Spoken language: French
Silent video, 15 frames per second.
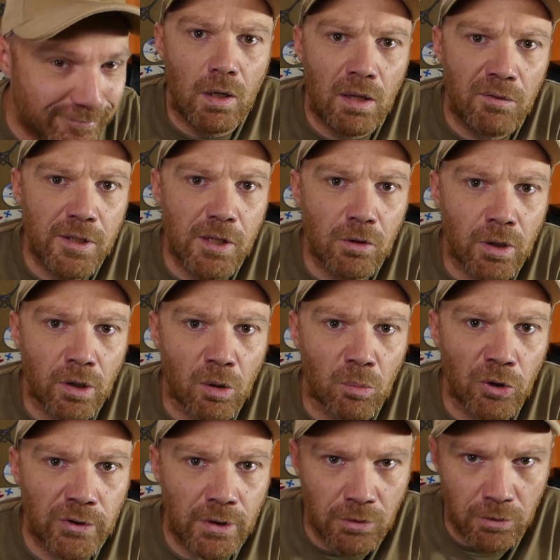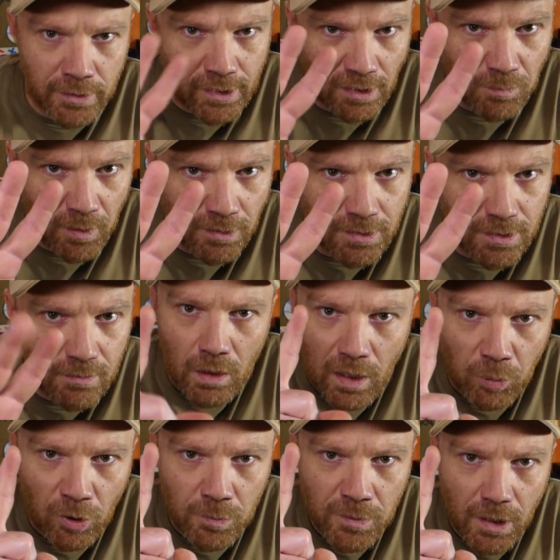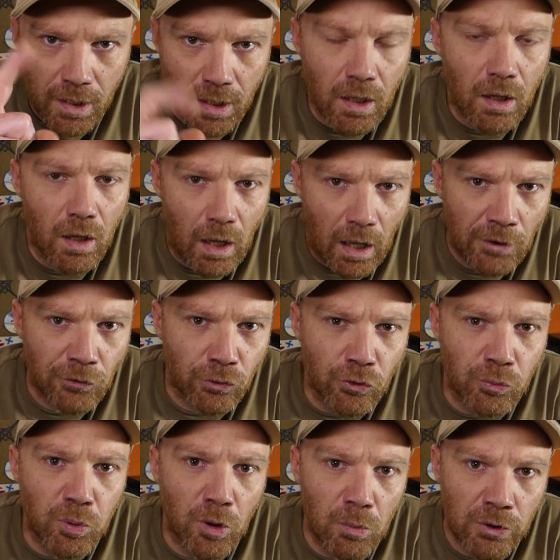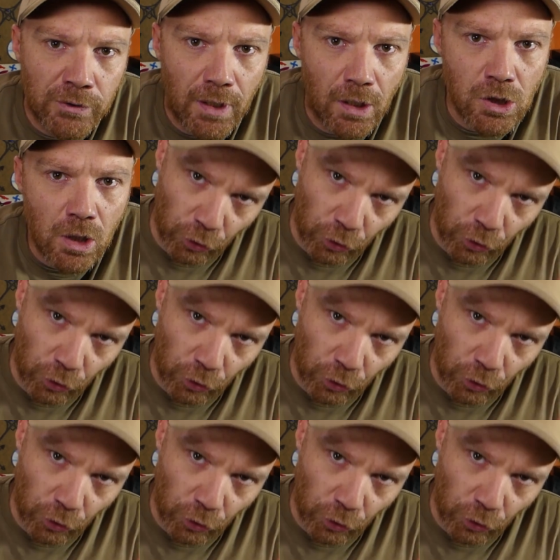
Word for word: La vidéo est composée de 4 parties. La première, astuce pour le montage.